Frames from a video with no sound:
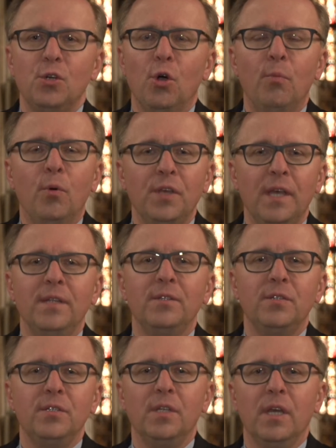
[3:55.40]

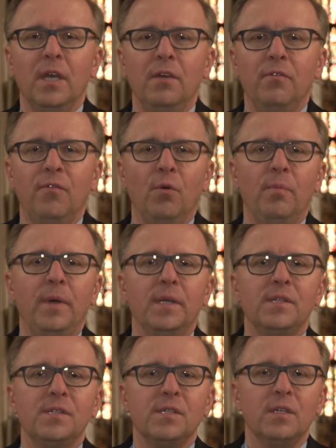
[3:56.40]
obojętnie
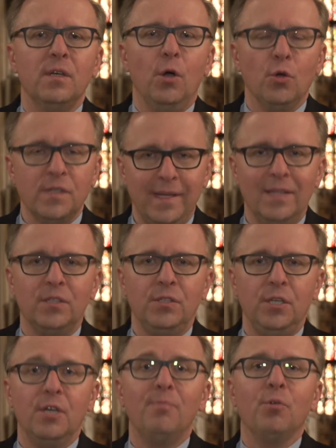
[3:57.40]
wobec
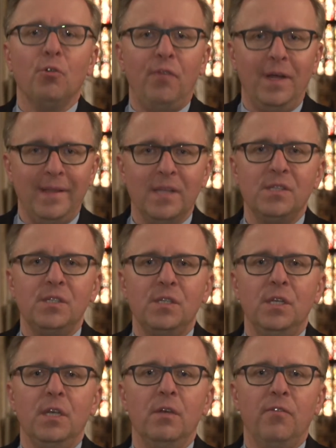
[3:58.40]
ostatnich
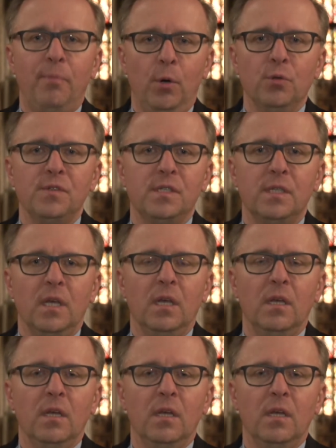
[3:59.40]
profanacji w Polsce,